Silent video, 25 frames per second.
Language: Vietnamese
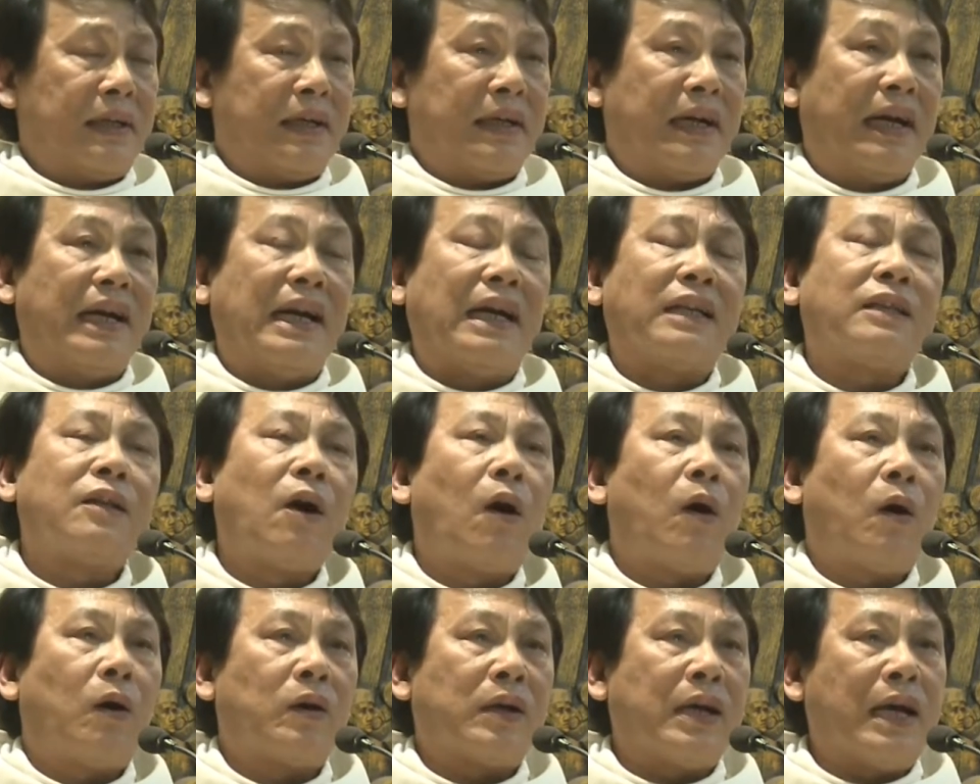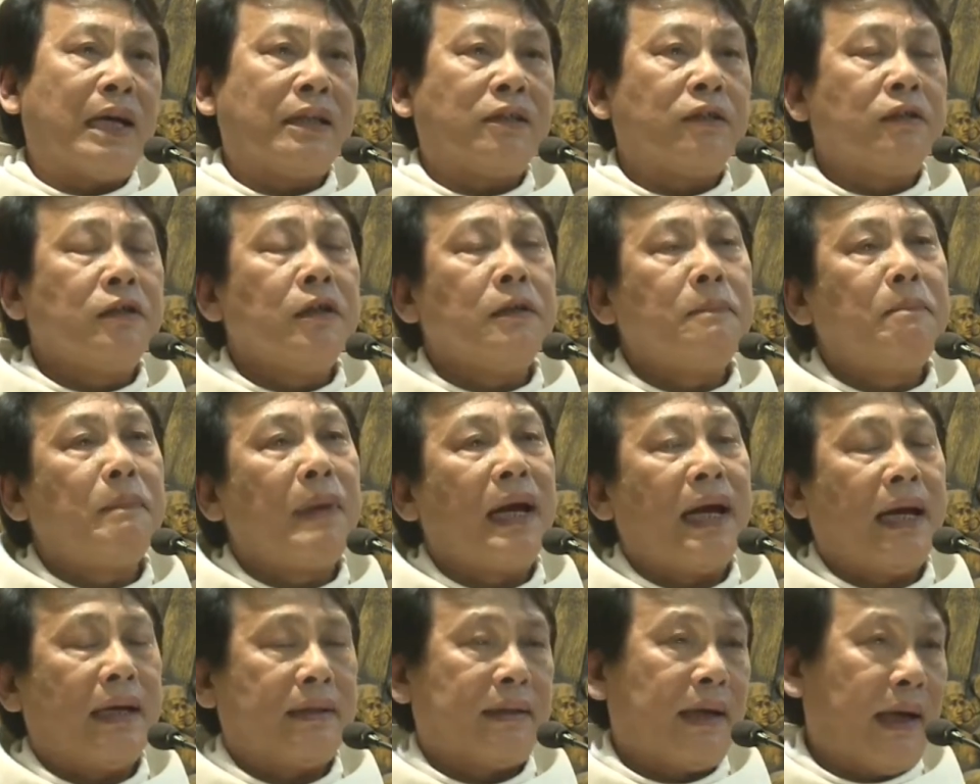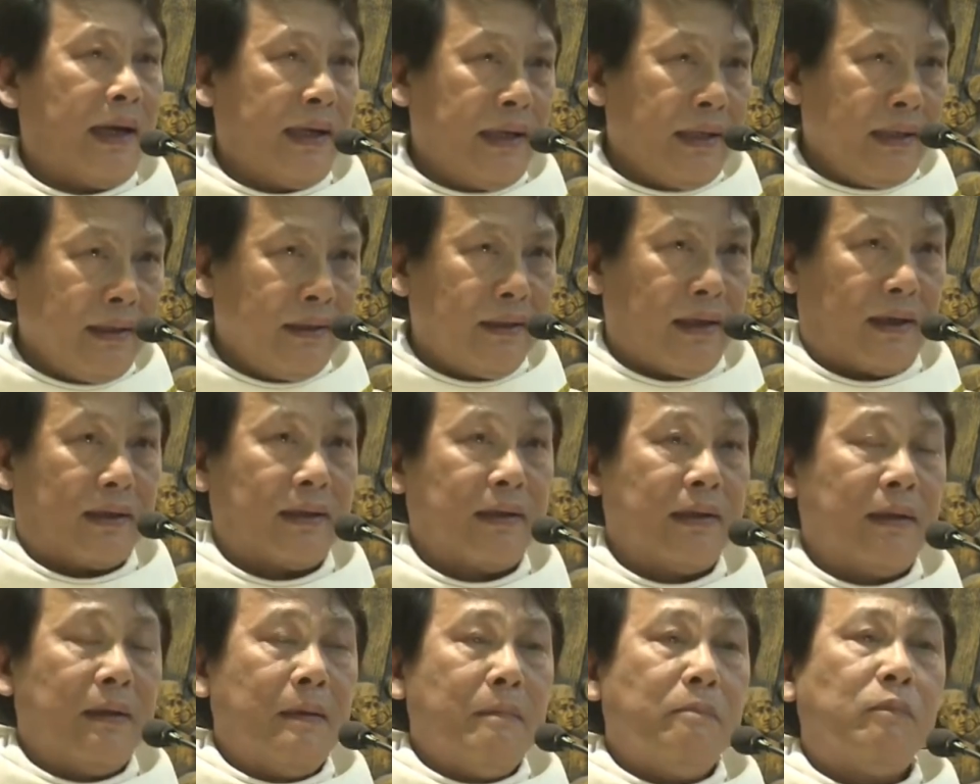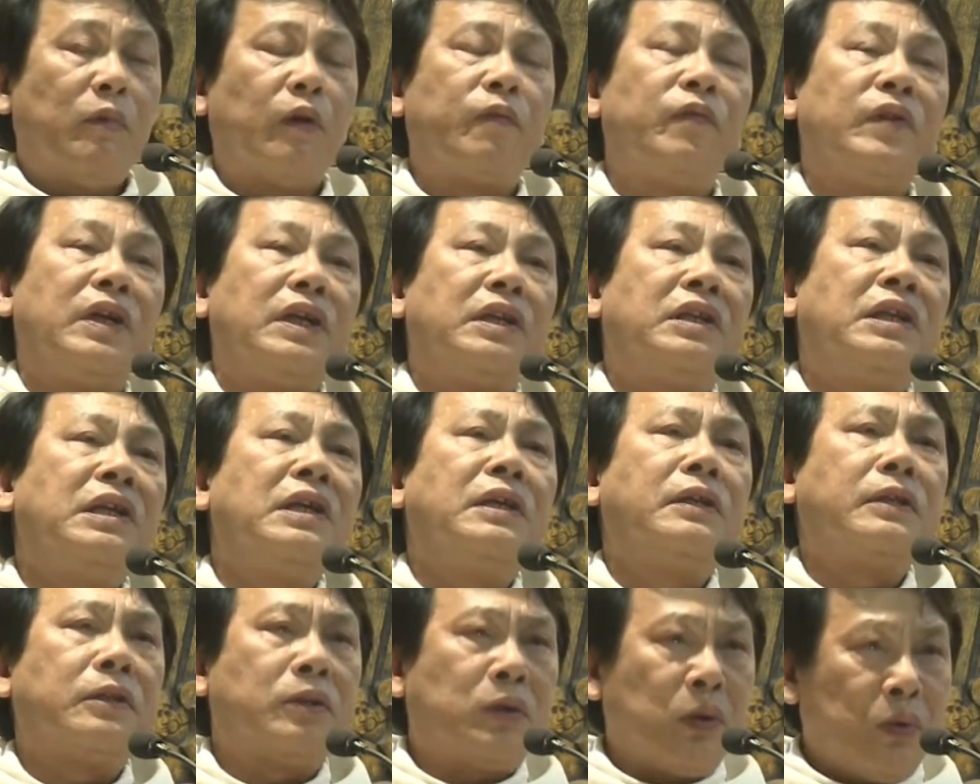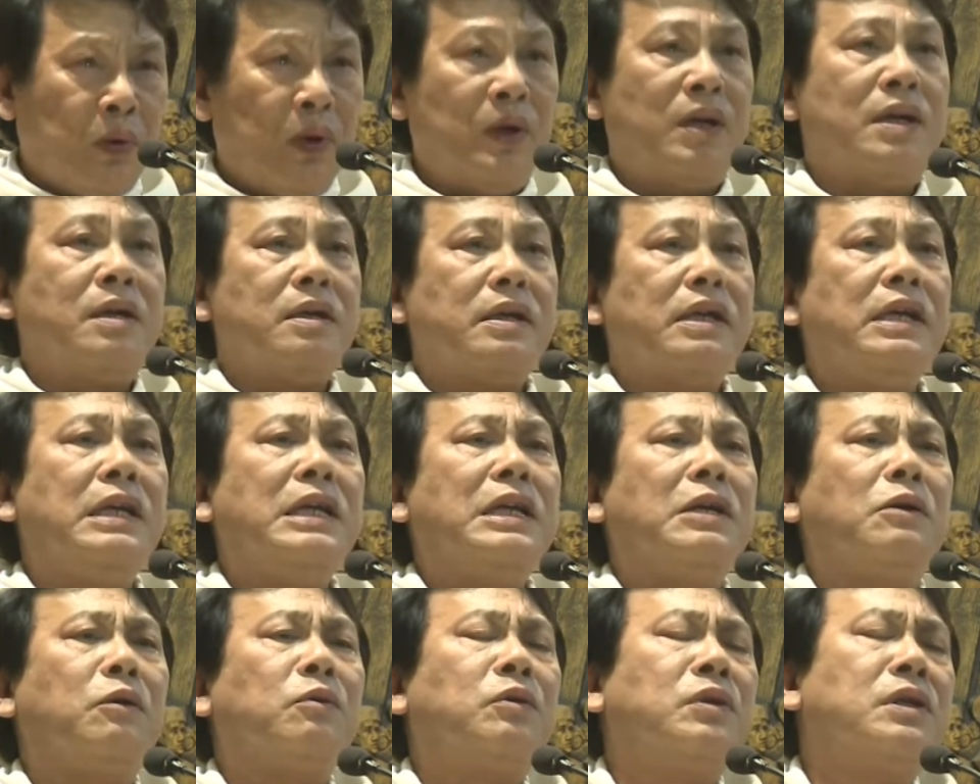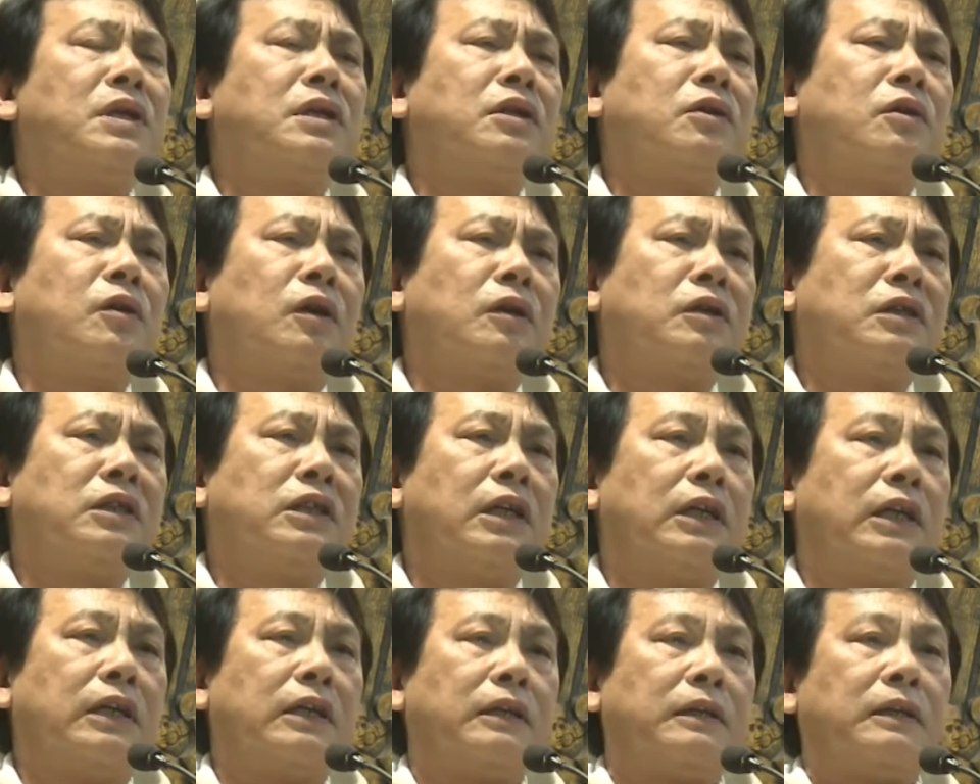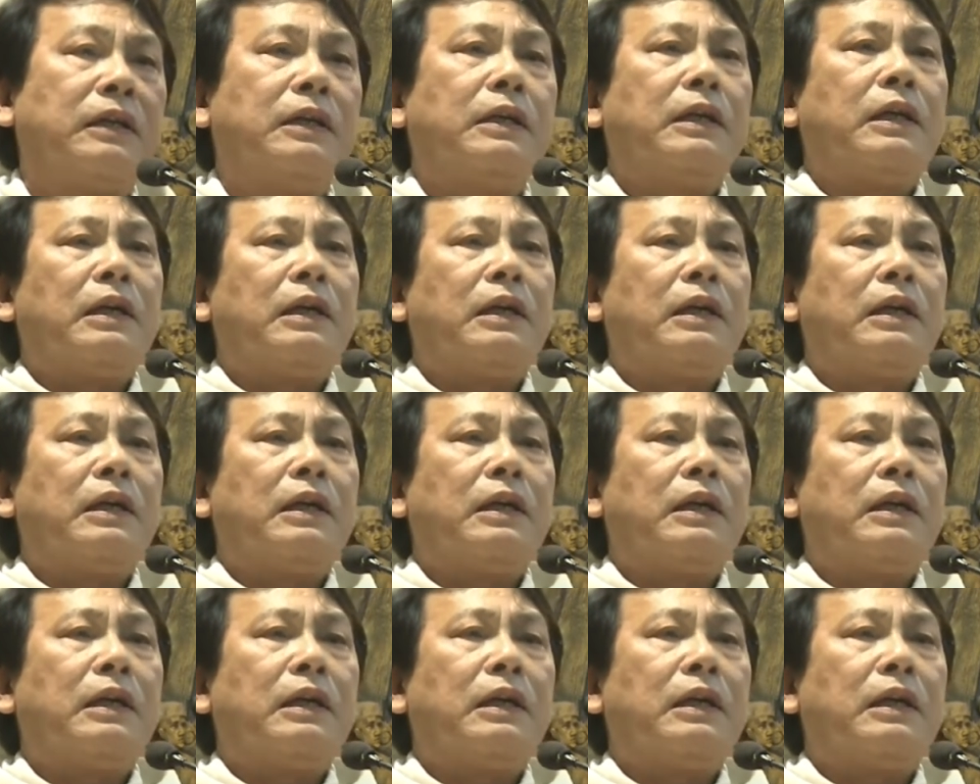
ngài đã tỏ ra cho đức mẹ thấy được một vị Thiên Chúa yêu thương con người,